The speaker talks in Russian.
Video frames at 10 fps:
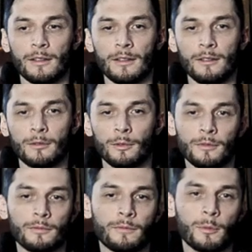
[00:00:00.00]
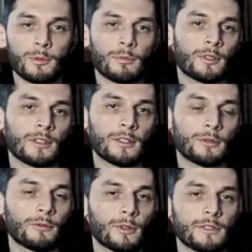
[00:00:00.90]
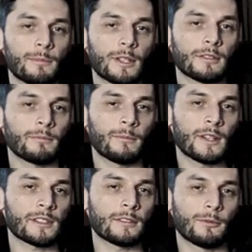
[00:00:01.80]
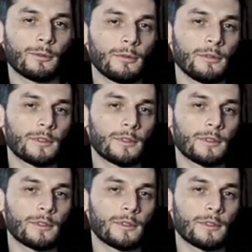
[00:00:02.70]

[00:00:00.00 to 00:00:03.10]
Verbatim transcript: и он, в общем-то, нас увез в Москву.